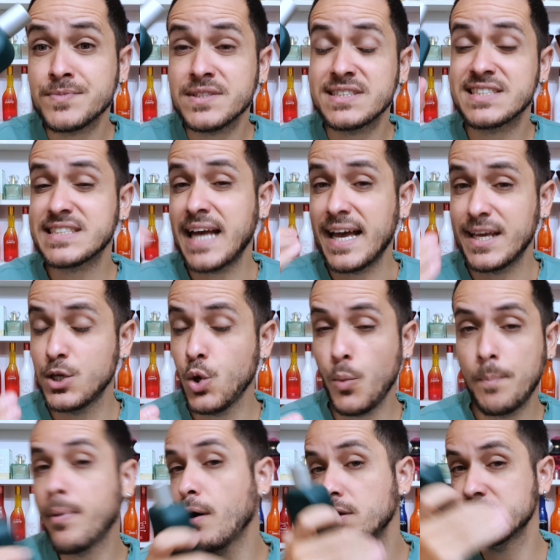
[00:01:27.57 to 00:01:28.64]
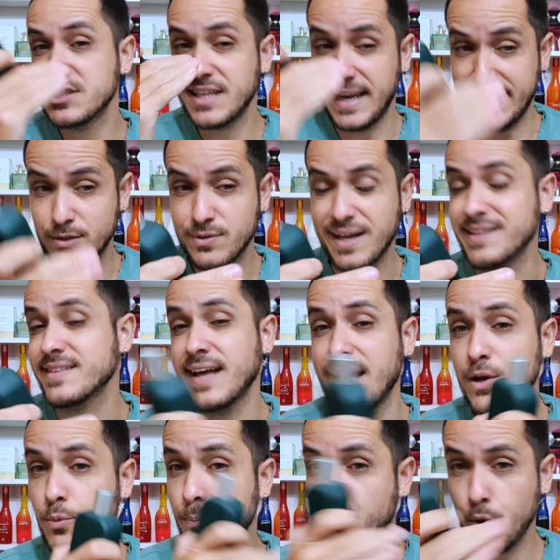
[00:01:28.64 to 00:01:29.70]
saiu, pode ir lá no
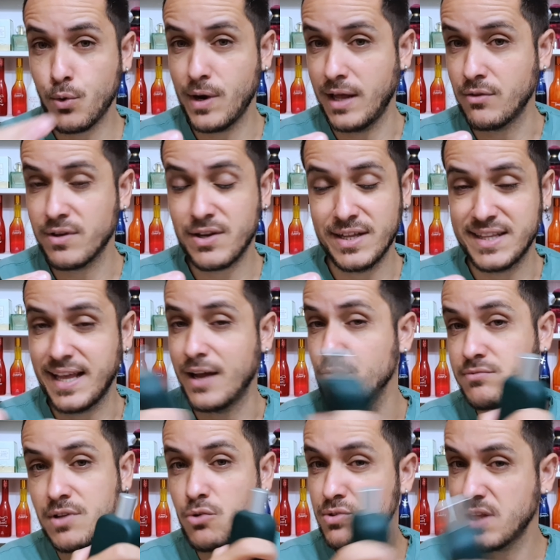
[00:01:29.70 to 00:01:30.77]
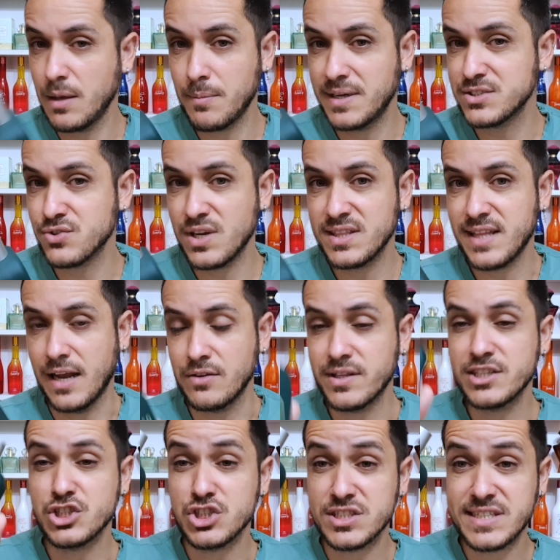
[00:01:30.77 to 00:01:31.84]
catálogo, procurar no catálogo, não tem mais o catálogo,
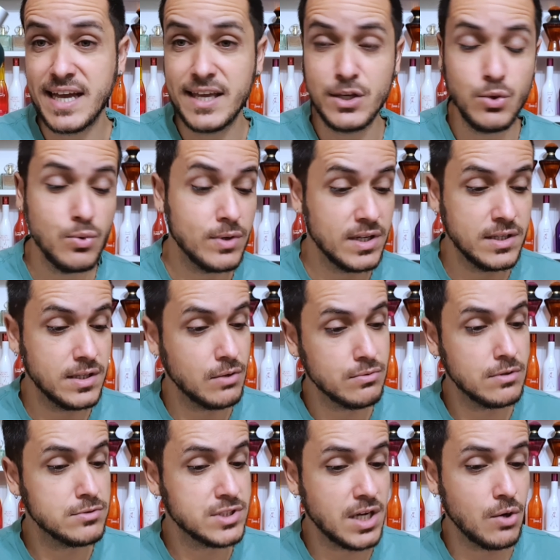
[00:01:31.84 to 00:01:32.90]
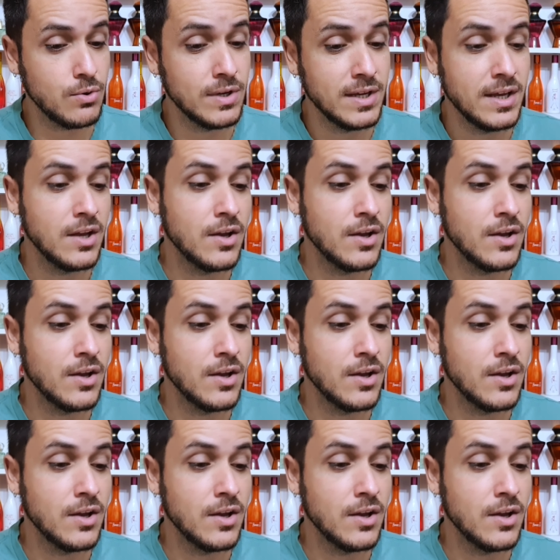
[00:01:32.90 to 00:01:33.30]
tá gente? Saiu e não deu tchau.